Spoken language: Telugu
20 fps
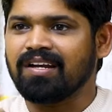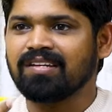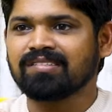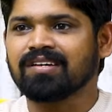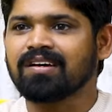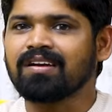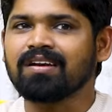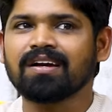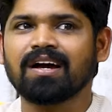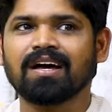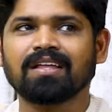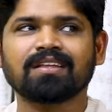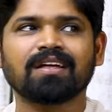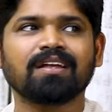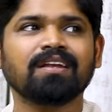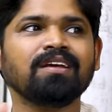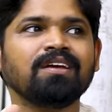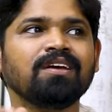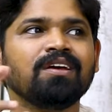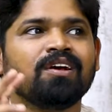అన్ని సార్లు కాదు
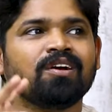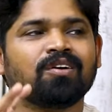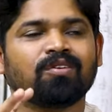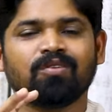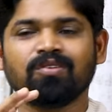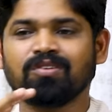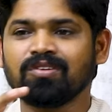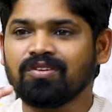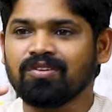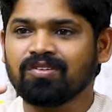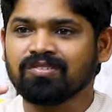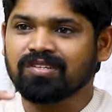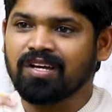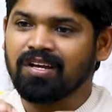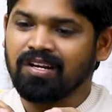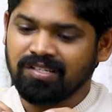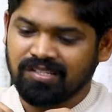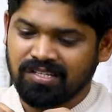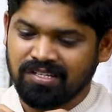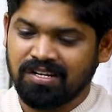కానీ కొన్ని
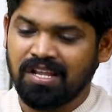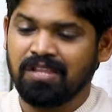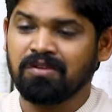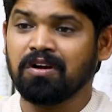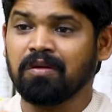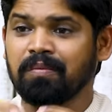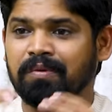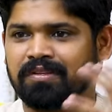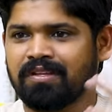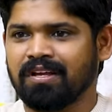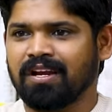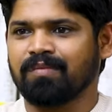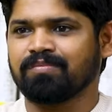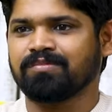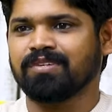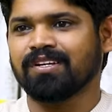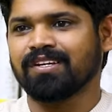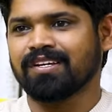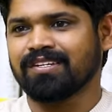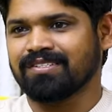కొన్నిసార్లు చిన్నది కూడా పెద్ద
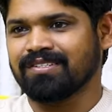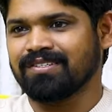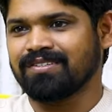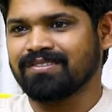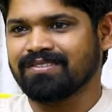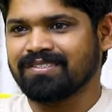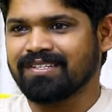రప్చర్ చేసారు